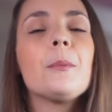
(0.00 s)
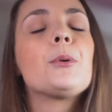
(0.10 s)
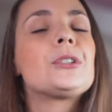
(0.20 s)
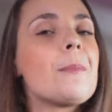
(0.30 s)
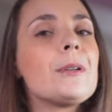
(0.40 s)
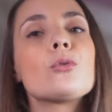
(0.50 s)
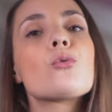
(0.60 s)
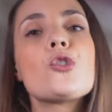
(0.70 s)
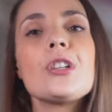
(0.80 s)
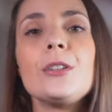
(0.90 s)
Potrebbe non
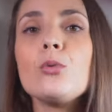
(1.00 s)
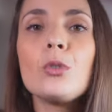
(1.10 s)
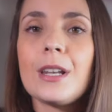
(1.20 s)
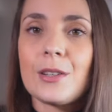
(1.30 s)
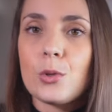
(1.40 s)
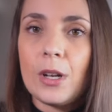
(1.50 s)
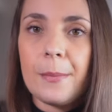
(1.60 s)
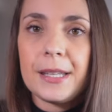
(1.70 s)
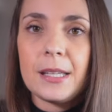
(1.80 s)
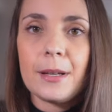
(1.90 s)
uscire nulla
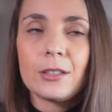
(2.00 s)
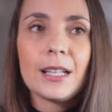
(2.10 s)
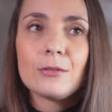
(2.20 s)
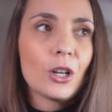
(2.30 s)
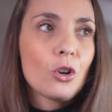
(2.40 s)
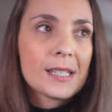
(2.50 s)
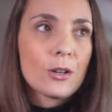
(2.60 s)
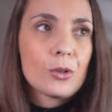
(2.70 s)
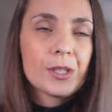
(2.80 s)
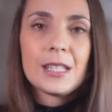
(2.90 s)
sulle prime, non è una
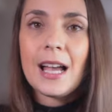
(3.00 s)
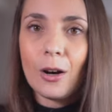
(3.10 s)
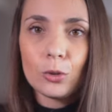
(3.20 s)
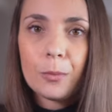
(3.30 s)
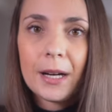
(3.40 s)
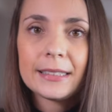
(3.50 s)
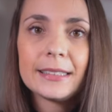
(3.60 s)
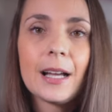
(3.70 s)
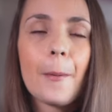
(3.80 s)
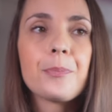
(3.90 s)
cosa così
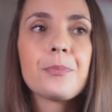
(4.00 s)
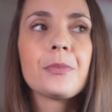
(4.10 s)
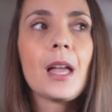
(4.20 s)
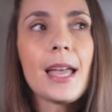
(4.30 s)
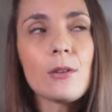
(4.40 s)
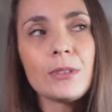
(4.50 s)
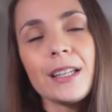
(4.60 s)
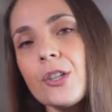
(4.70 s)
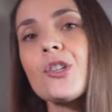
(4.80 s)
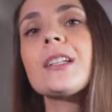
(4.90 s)
automatica, mm, è
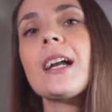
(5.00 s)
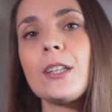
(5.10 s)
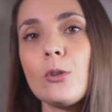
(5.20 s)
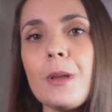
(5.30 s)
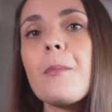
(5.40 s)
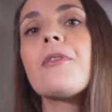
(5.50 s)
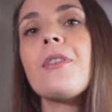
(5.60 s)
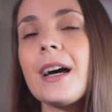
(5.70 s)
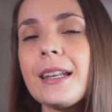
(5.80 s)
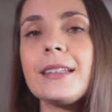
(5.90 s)
una ricerca che dobbiamo
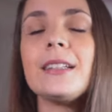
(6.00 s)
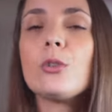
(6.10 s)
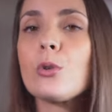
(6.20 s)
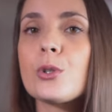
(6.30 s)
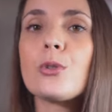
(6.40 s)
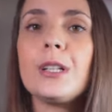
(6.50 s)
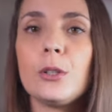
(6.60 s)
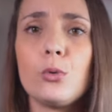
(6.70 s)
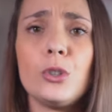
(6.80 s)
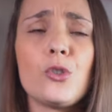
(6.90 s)
fare nel corso di
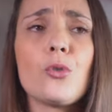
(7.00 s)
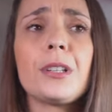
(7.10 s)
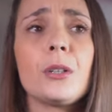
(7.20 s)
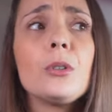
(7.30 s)
alcuni giorni.